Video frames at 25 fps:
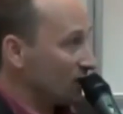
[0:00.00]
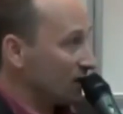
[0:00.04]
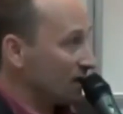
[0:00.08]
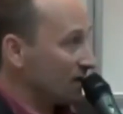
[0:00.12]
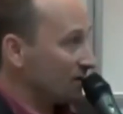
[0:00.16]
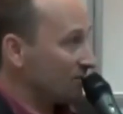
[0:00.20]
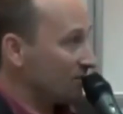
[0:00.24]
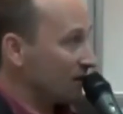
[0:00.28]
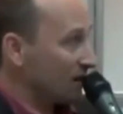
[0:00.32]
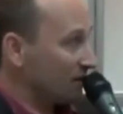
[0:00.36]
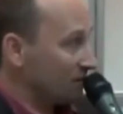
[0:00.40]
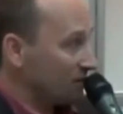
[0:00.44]

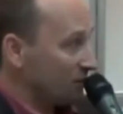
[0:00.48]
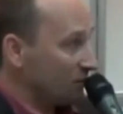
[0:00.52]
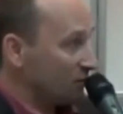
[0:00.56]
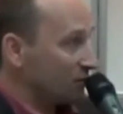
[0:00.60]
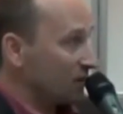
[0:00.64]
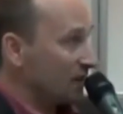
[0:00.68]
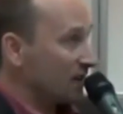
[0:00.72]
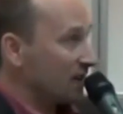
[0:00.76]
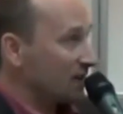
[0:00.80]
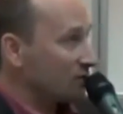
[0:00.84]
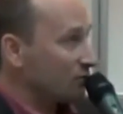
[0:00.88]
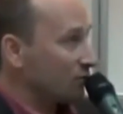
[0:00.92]
ноликам в
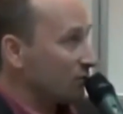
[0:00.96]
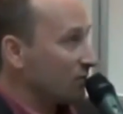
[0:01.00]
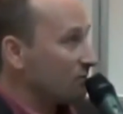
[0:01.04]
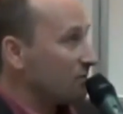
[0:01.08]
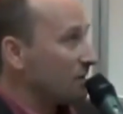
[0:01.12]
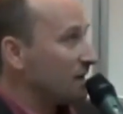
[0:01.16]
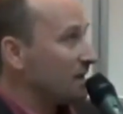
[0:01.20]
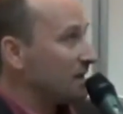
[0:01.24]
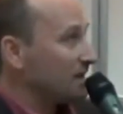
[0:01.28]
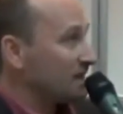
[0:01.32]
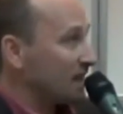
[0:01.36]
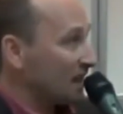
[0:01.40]
компьютере, которые
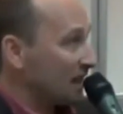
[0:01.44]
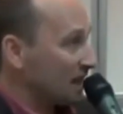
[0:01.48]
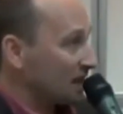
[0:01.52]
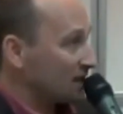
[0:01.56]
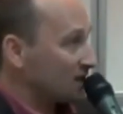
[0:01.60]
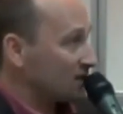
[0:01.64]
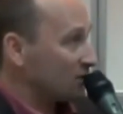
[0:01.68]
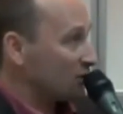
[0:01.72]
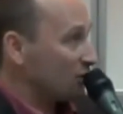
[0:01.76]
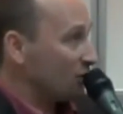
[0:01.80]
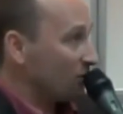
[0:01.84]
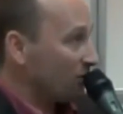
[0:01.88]
мы и
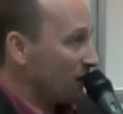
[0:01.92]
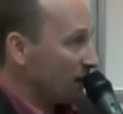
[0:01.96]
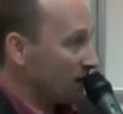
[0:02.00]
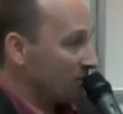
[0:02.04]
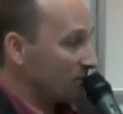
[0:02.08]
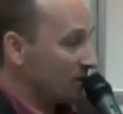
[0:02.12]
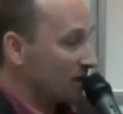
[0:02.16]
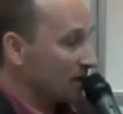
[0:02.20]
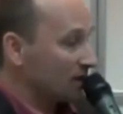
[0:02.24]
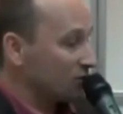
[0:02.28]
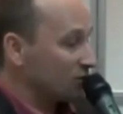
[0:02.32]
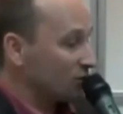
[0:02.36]
так
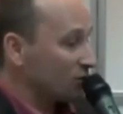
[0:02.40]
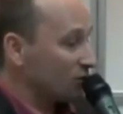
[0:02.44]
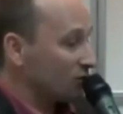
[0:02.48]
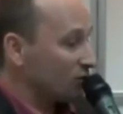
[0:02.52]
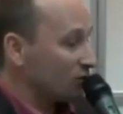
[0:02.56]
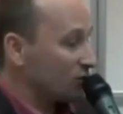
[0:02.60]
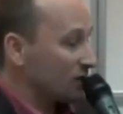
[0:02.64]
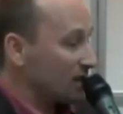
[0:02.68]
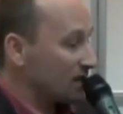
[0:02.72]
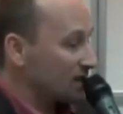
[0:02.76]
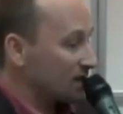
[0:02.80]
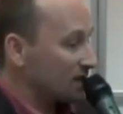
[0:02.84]
закупаем, и
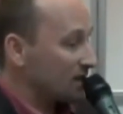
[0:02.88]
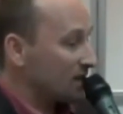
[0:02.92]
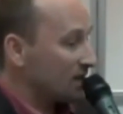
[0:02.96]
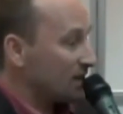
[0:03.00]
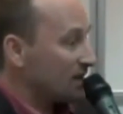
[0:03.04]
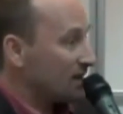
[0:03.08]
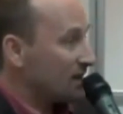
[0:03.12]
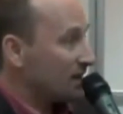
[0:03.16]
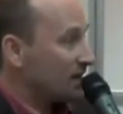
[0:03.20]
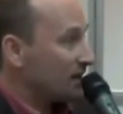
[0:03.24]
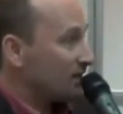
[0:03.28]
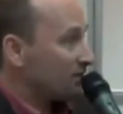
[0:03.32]
которых у нас
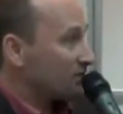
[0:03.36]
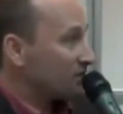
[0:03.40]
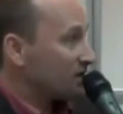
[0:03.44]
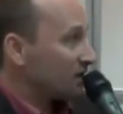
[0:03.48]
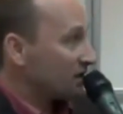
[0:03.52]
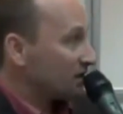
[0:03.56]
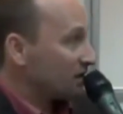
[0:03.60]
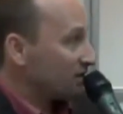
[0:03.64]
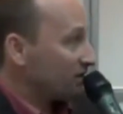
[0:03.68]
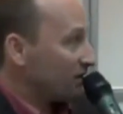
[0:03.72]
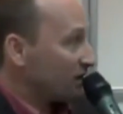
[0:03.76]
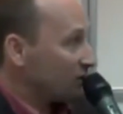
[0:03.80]

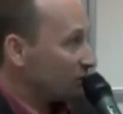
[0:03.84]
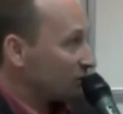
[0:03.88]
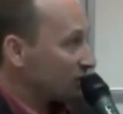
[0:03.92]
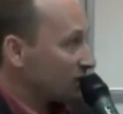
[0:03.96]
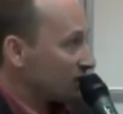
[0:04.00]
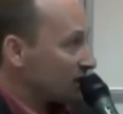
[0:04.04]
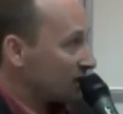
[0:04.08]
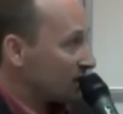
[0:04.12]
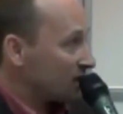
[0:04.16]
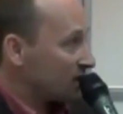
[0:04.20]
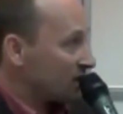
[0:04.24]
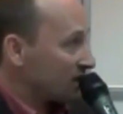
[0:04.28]

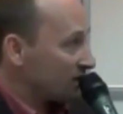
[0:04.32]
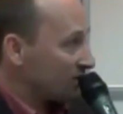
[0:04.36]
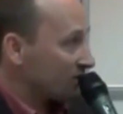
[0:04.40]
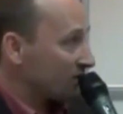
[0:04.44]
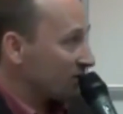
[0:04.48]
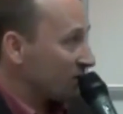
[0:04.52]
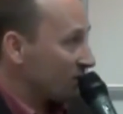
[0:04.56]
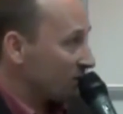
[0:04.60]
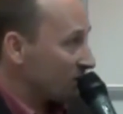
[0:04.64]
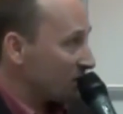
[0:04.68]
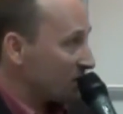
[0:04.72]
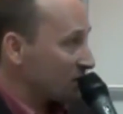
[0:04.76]
золотовалютных
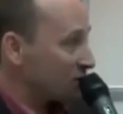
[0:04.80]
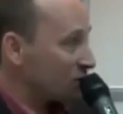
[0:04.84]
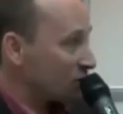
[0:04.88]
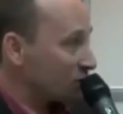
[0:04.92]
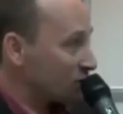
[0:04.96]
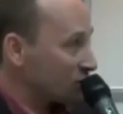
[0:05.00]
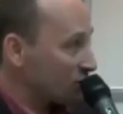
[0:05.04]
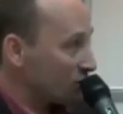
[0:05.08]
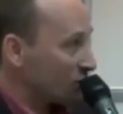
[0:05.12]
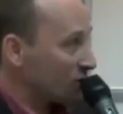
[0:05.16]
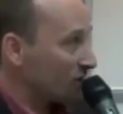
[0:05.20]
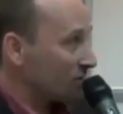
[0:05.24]
резервов там
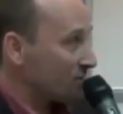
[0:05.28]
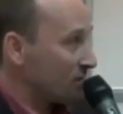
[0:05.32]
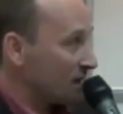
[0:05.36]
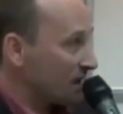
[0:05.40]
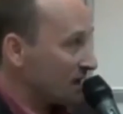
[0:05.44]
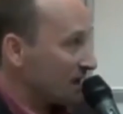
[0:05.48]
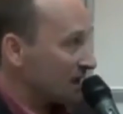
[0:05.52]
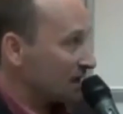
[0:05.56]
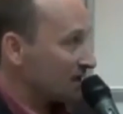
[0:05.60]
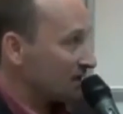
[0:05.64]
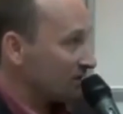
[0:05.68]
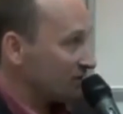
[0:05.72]
540
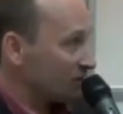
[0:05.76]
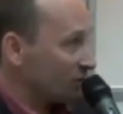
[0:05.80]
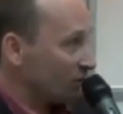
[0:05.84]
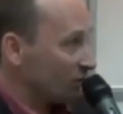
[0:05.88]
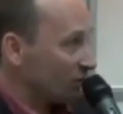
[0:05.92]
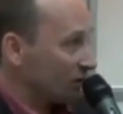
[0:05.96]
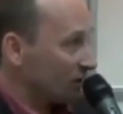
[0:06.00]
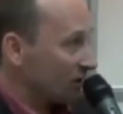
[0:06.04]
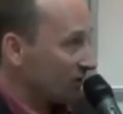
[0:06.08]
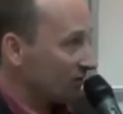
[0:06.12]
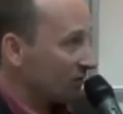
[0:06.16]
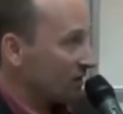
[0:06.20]
миллиардов
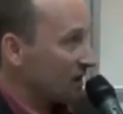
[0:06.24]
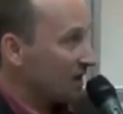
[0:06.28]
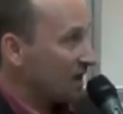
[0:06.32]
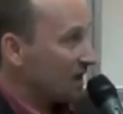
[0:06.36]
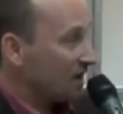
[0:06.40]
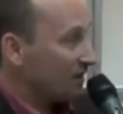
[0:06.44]
долларов,